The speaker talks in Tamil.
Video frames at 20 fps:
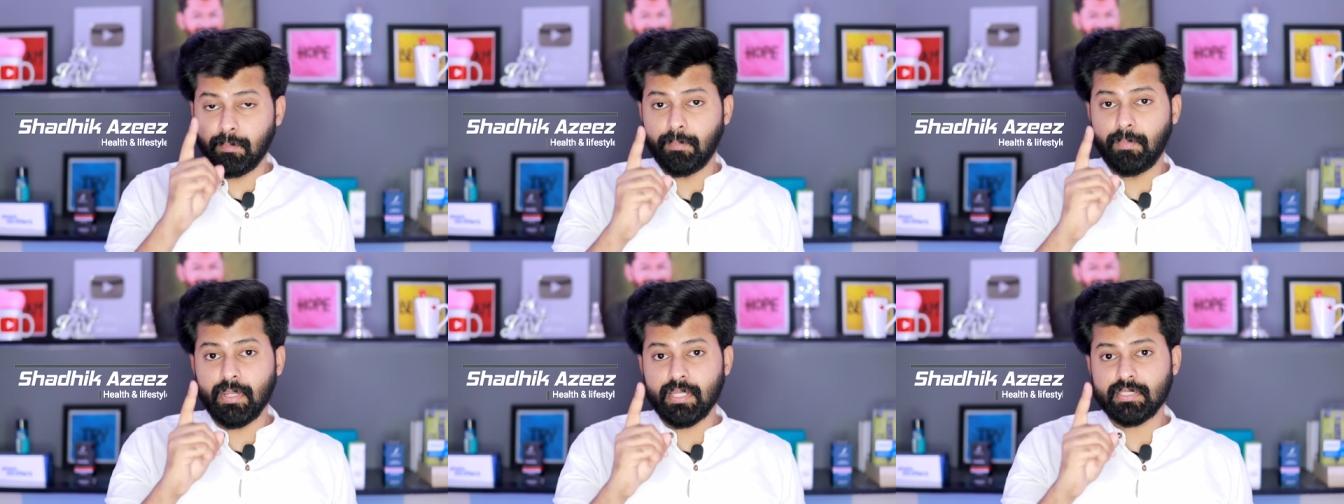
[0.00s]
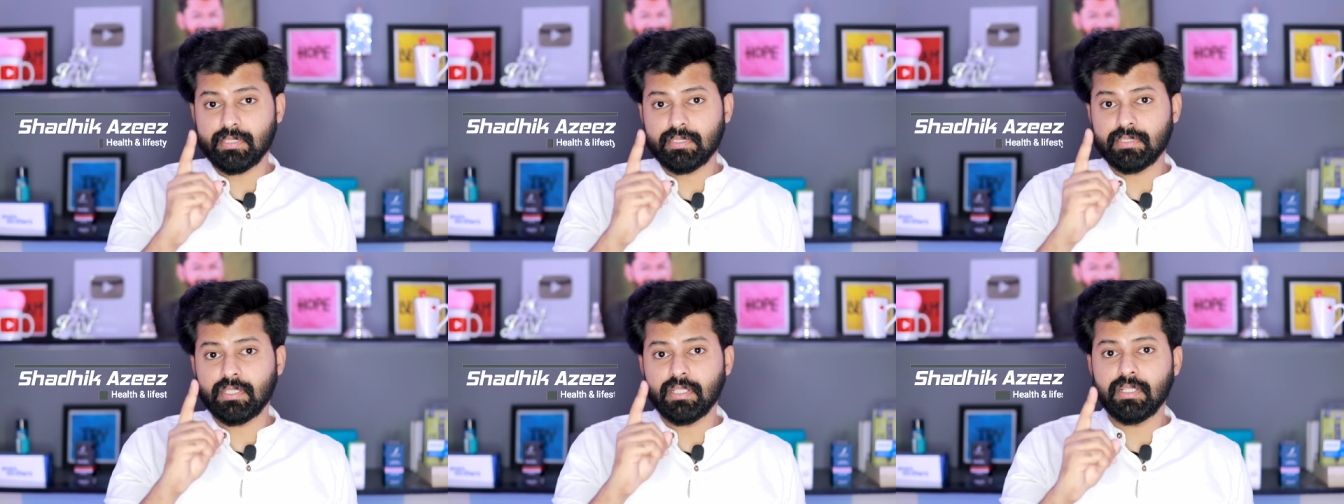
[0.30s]

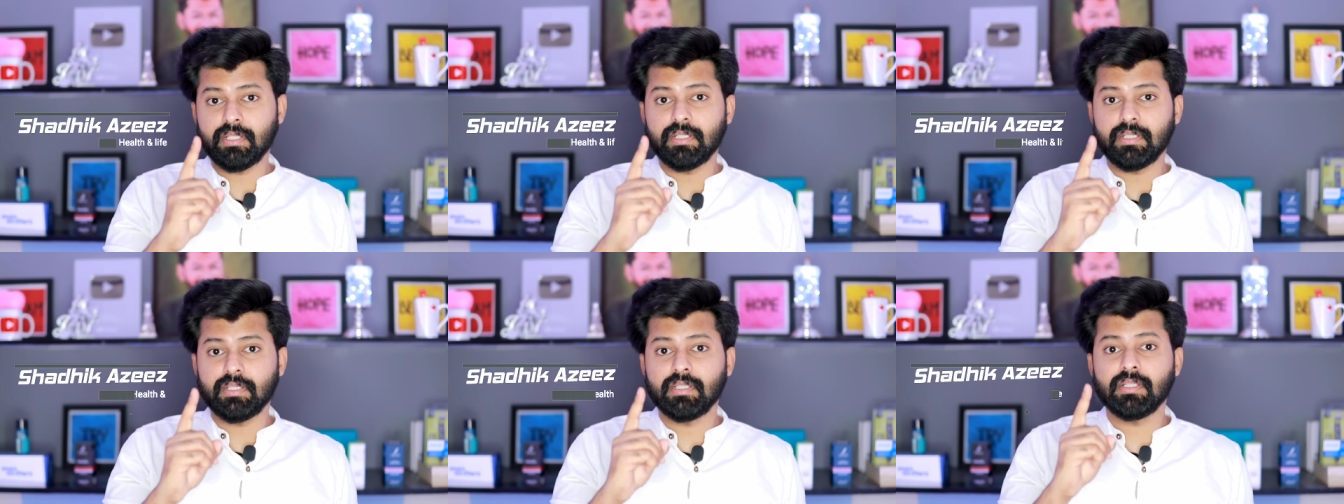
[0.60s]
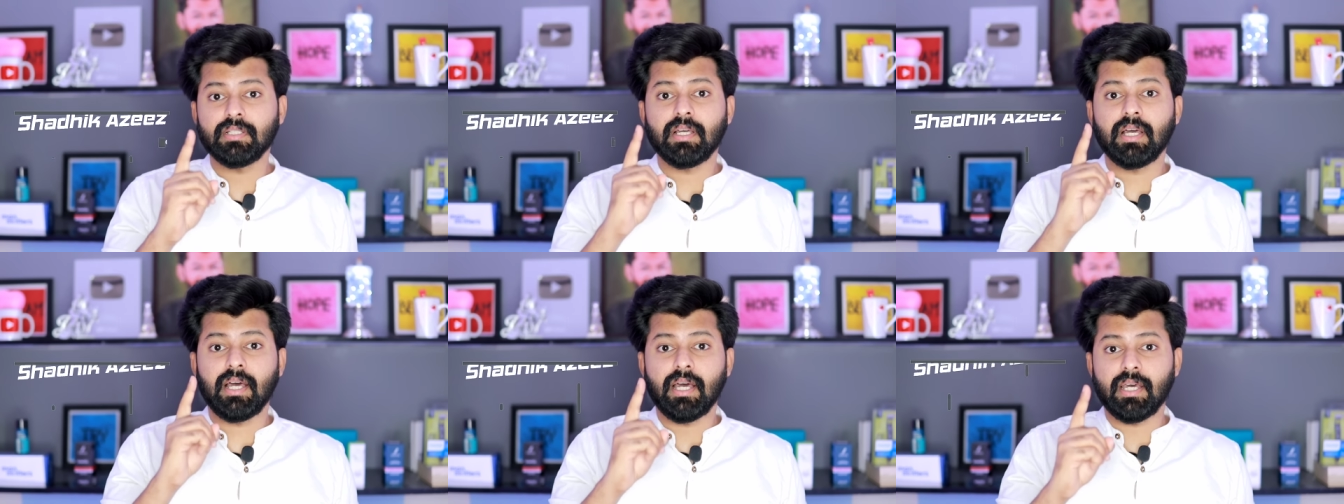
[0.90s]
பெஸ்ட்டான
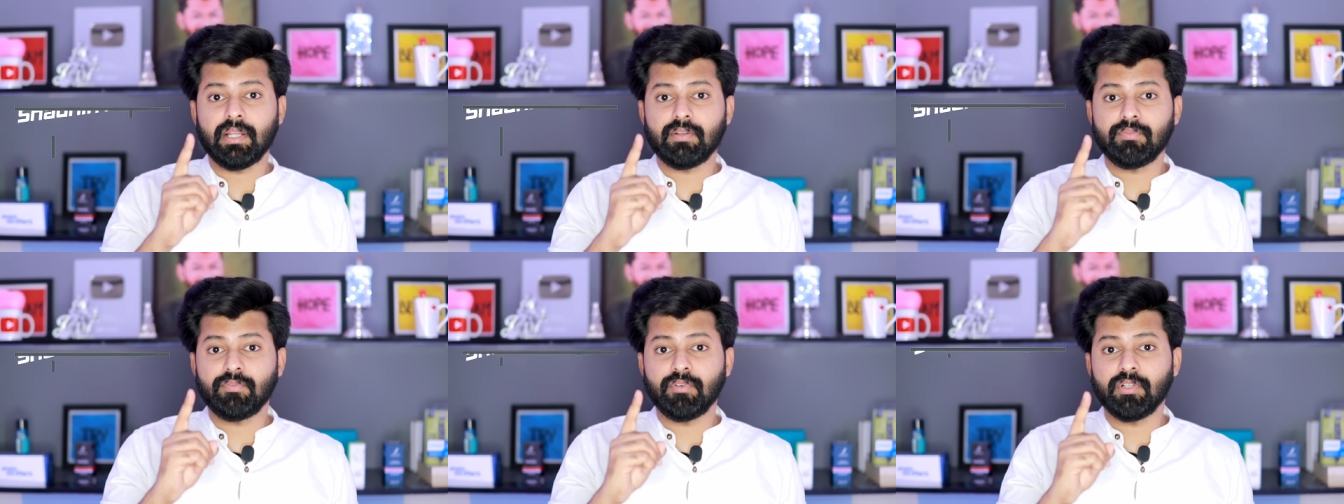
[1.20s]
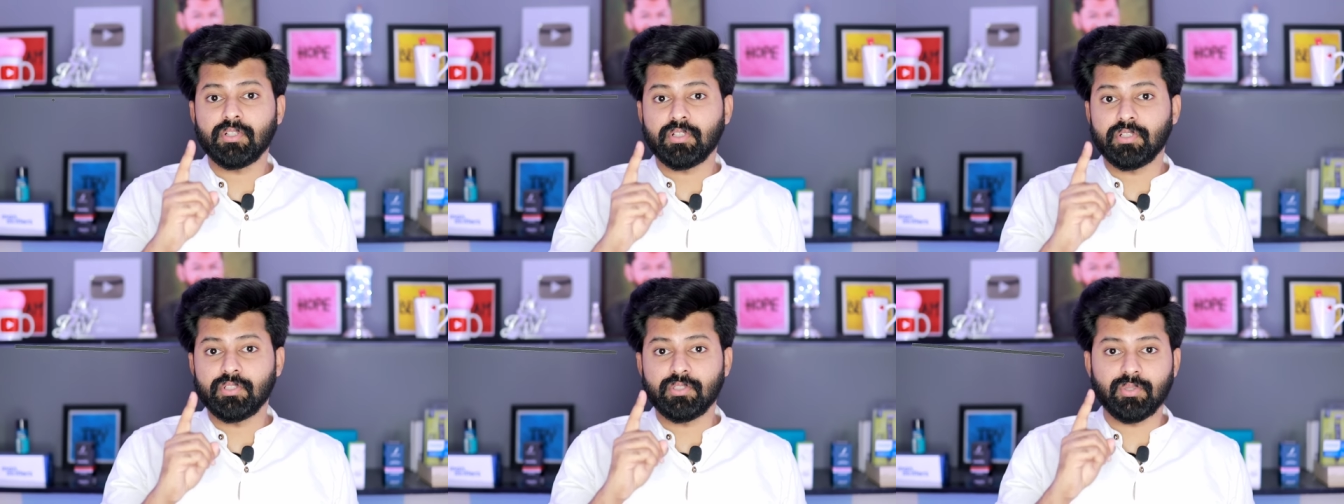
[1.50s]
ஹேர்
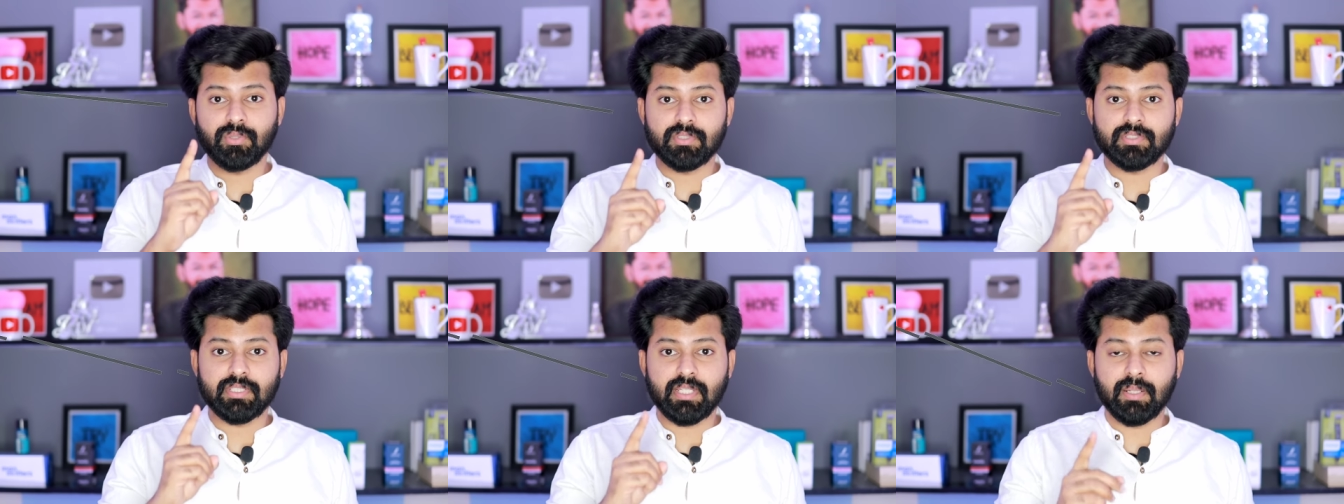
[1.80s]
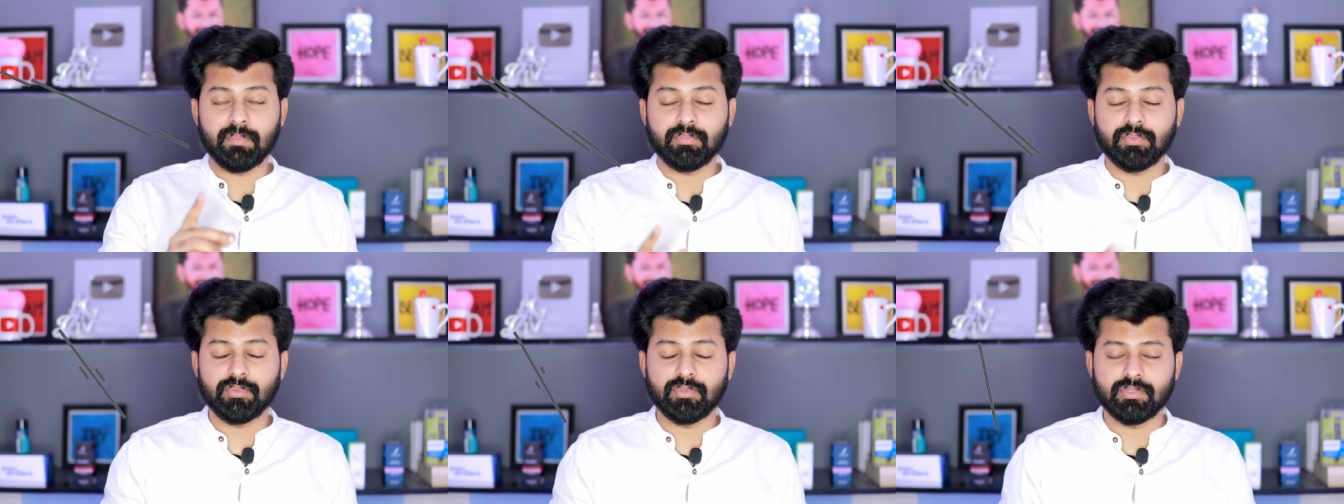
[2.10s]
ஃபால் கண்ட்ரோல்
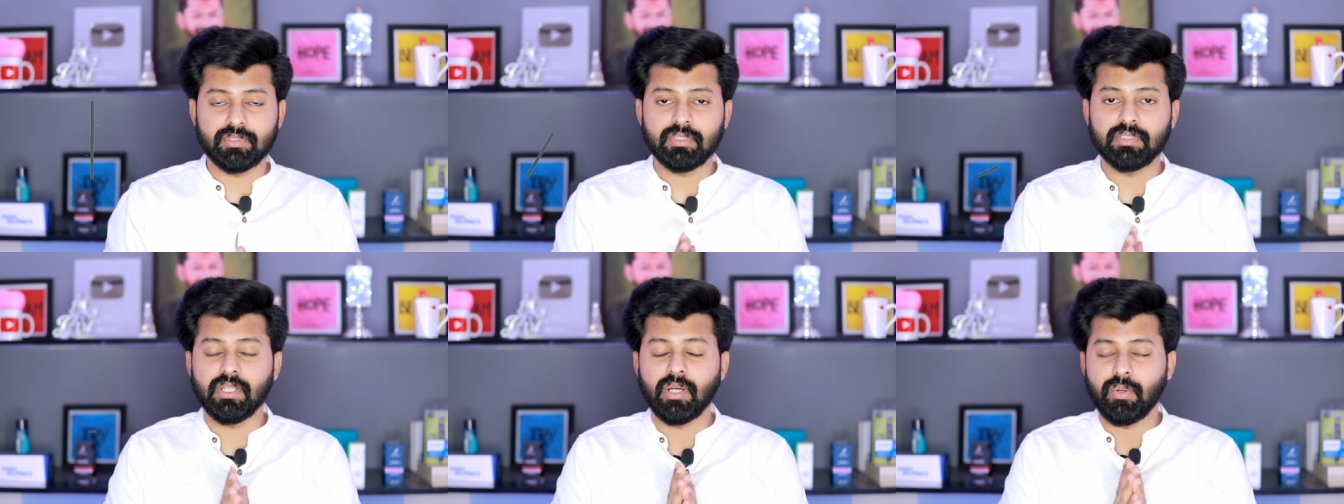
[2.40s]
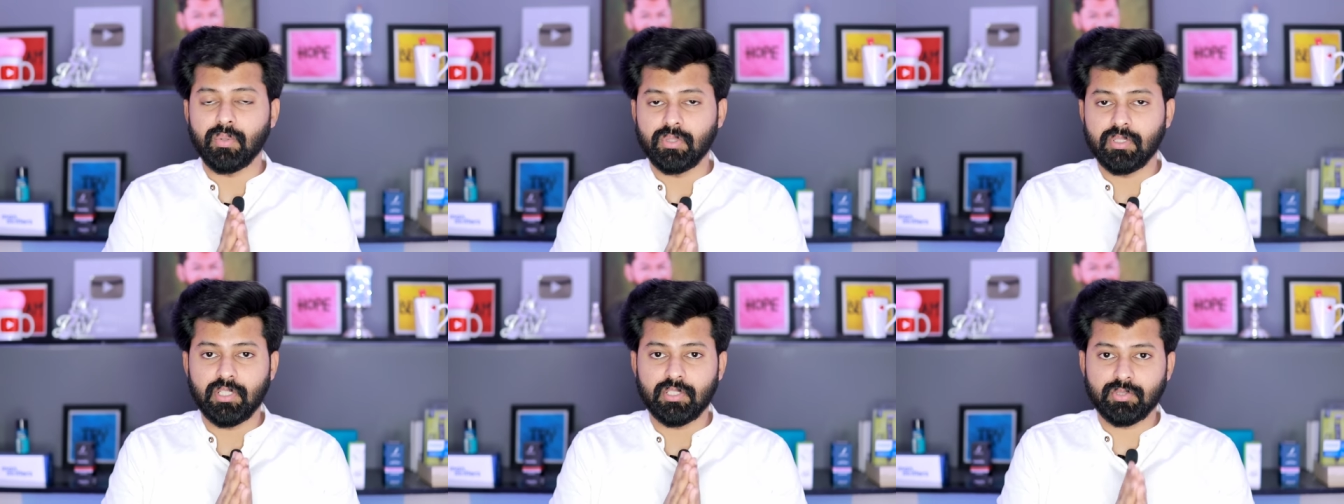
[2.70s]
ஷாம்பு வந்து நான்
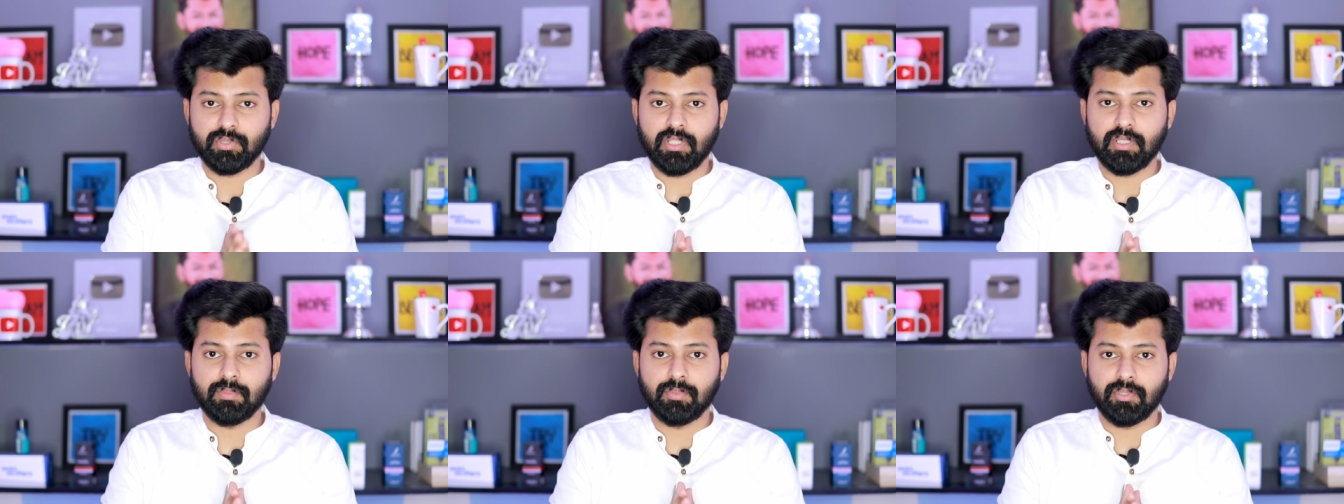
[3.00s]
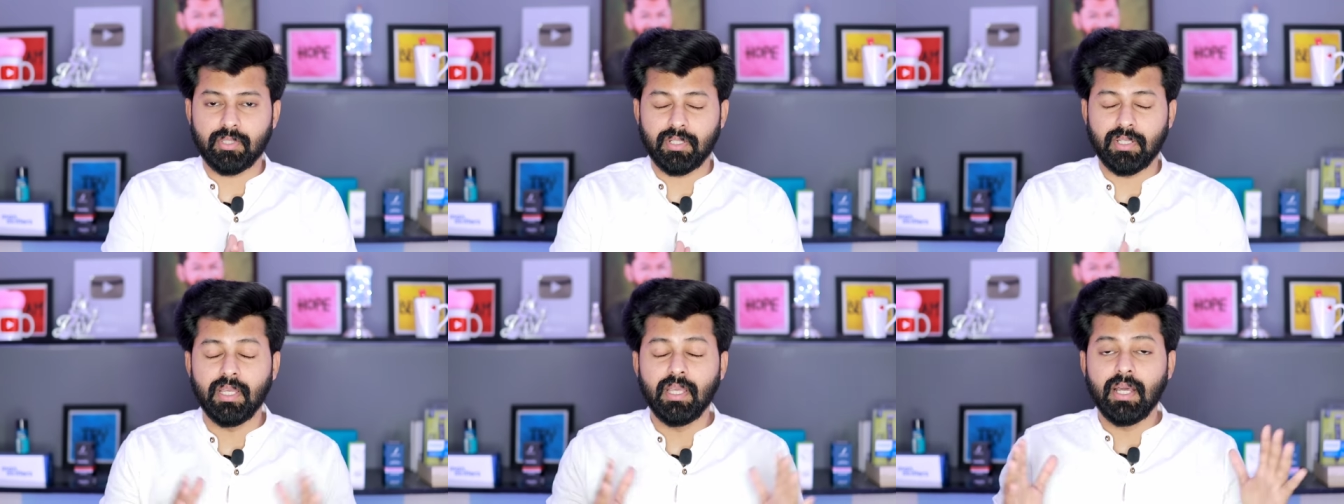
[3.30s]
உங்களுக்கு சொல்ல
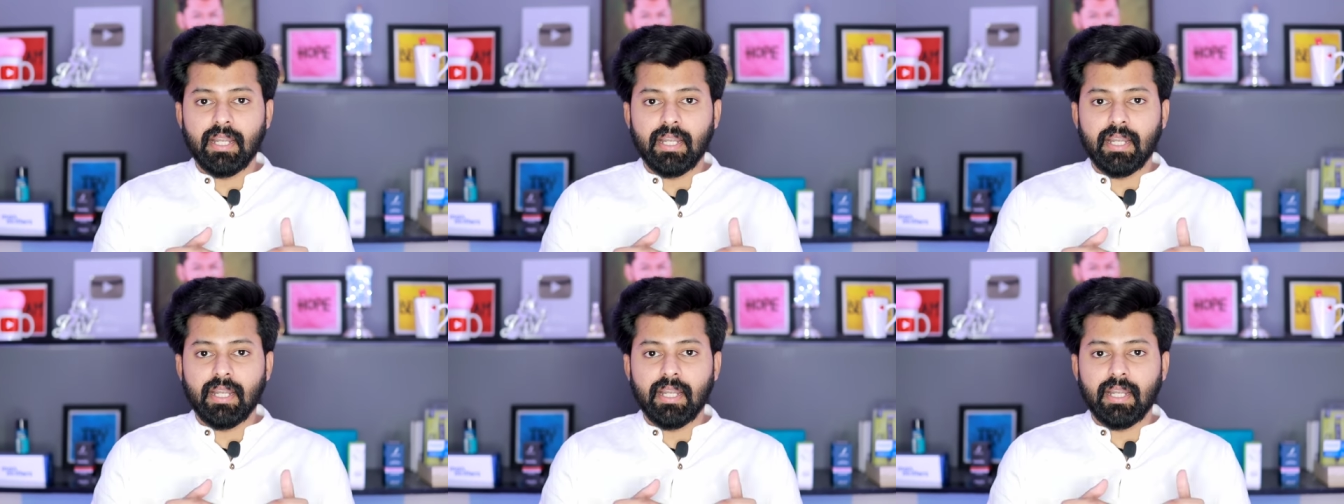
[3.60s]
போகிறேன்